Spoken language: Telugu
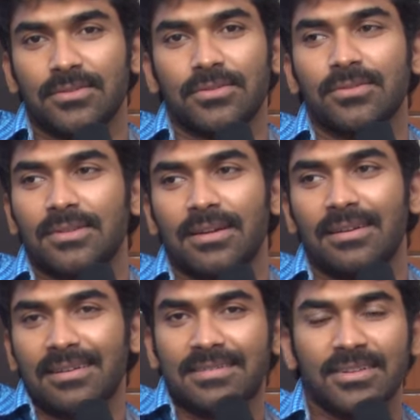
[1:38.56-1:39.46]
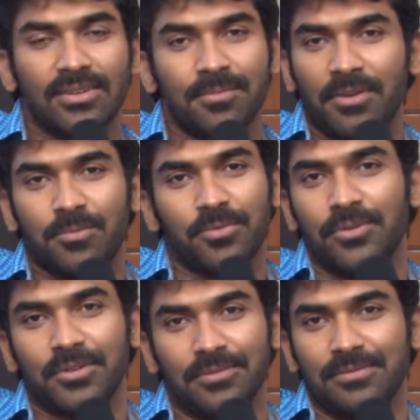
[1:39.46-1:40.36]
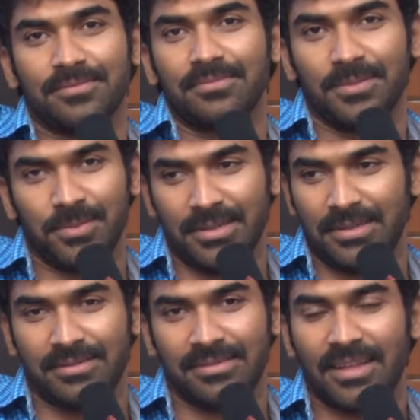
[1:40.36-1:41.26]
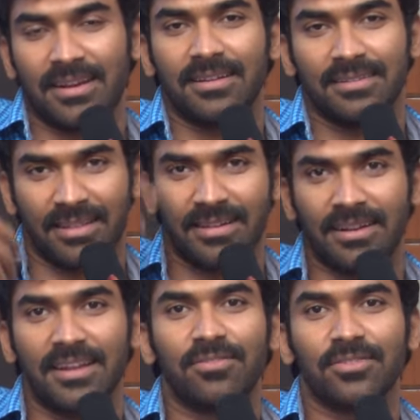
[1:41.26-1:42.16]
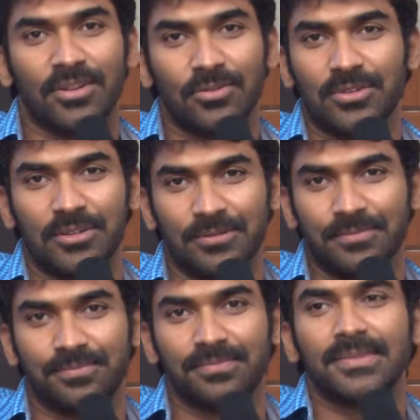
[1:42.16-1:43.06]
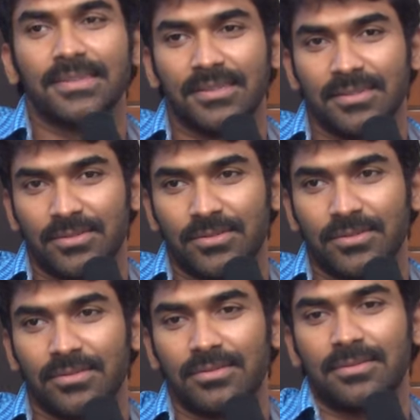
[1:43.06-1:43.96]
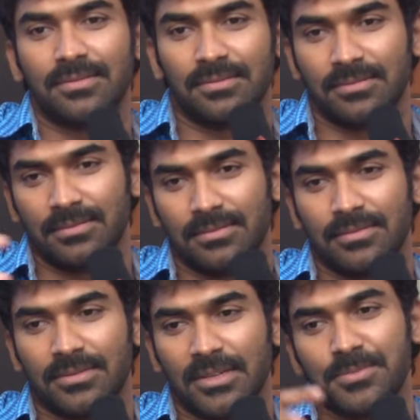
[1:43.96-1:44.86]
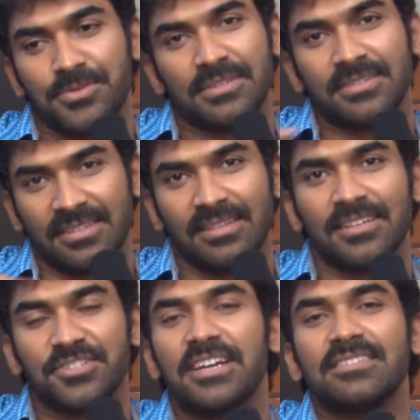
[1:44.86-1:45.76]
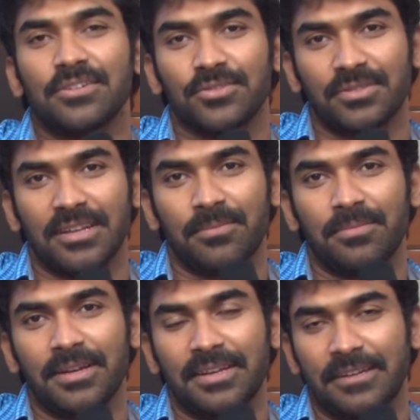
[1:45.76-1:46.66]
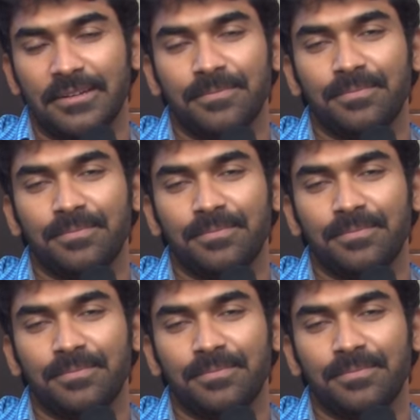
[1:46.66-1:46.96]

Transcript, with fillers: సో తన డ్రెస్సింగ్లో ఏ మార్పు ఉండదు మేబీ తన తన లైఫ్లో తను ఉంటాడు సో సర్కమ్స్టాన్సెస్ అంతా చేంజ్ చేస్తుంది అబ్బాయి